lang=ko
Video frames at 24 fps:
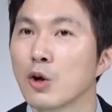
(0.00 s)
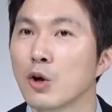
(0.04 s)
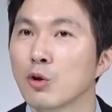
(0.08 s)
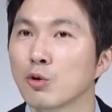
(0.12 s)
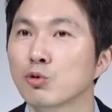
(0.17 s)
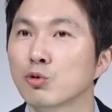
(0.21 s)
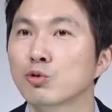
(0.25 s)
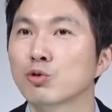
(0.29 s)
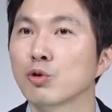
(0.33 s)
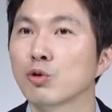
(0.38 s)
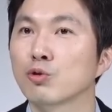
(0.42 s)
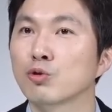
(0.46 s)

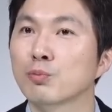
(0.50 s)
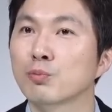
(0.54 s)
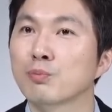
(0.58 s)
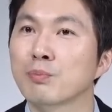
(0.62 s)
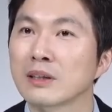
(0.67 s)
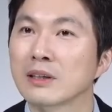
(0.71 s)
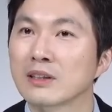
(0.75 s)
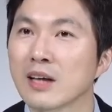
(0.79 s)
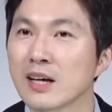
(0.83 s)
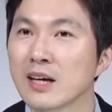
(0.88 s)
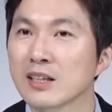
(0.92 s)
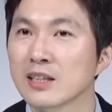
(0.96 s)

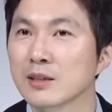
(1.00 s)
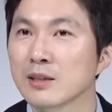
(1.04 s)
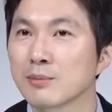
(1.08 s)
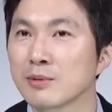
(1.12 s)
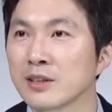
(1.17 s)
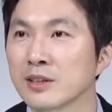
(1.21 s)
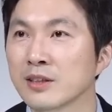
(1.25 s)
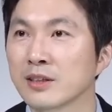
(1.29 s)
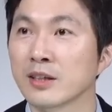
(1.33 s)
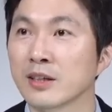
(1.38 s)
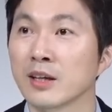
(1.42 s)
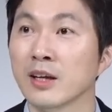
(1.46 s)
육천육백사십을
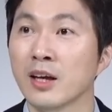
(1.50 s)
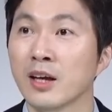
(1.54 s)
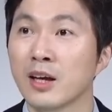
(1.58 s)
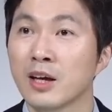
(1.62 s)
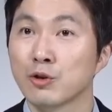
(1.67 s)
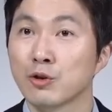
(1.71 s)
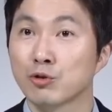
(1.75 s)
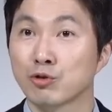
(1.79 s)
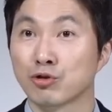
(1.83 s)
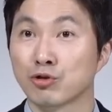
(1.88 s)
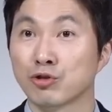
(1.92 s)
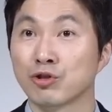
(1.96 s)
이제
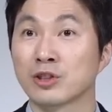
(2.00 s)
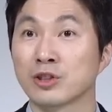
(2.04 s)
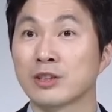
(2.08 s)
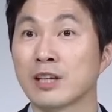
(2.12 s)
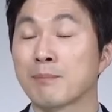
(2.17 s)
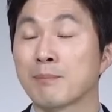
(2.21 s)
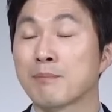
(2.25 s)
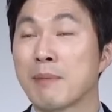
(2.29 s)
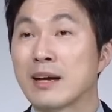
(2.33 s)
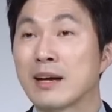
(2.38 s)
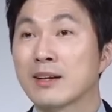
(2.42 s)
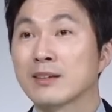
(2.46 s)
줄을
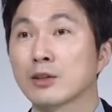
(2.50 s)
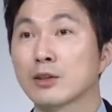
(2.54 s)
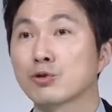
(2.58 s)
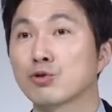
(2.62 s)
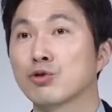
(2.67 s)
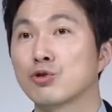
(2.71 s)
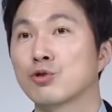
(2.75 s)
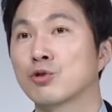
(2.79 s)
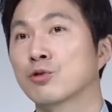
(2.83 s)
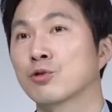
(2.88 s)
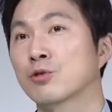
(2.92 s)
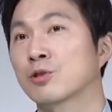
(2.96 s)
쫙 빨간색
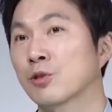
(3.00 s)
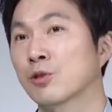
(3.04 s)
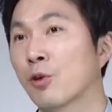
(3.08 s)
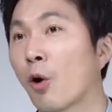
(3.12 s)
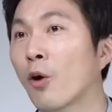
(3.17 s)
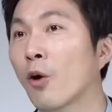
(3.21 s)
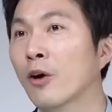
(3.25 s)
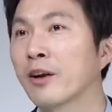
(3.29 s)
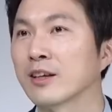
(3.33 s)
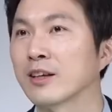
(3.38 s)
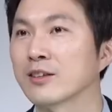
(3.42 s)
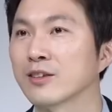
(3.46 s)
줄로
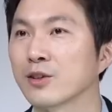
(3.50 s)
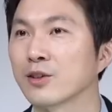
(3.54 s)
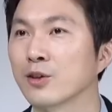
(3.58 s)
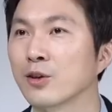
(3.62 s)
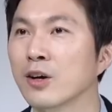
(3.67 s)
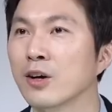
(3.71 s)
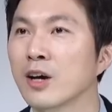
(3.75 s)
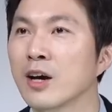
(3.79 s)
그어놨어요.